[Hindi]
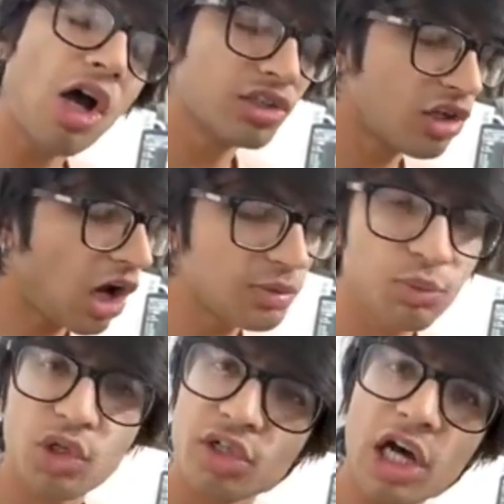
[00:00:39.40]
आज रात
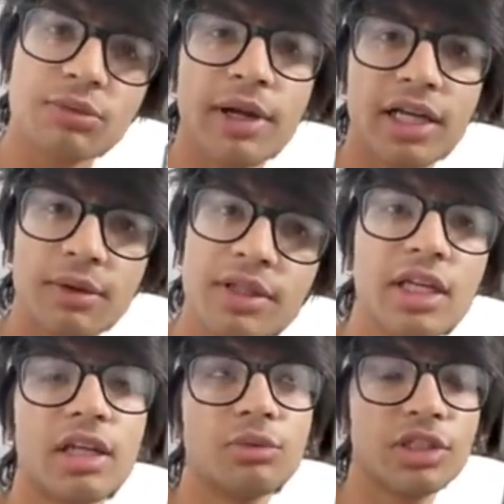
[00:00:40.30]
पूरी रात बैठ के मैंने
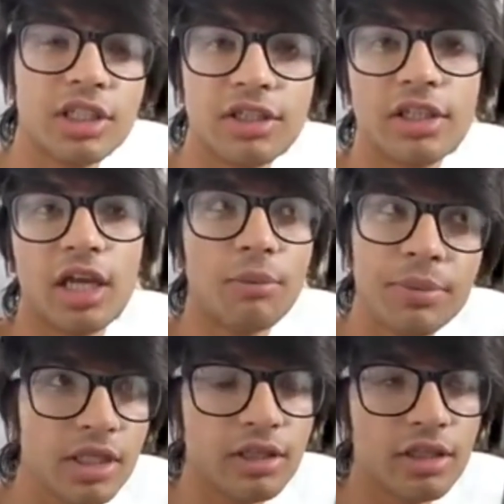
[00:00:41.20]
देख लिया मुझे नींद नहीं अब
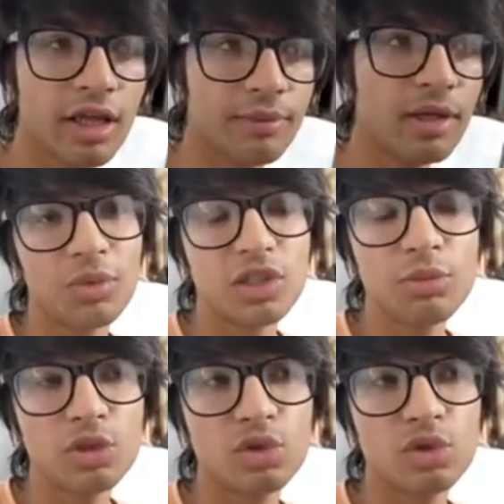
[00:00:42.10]
भी नींद नहीं आ रही मैं मतलब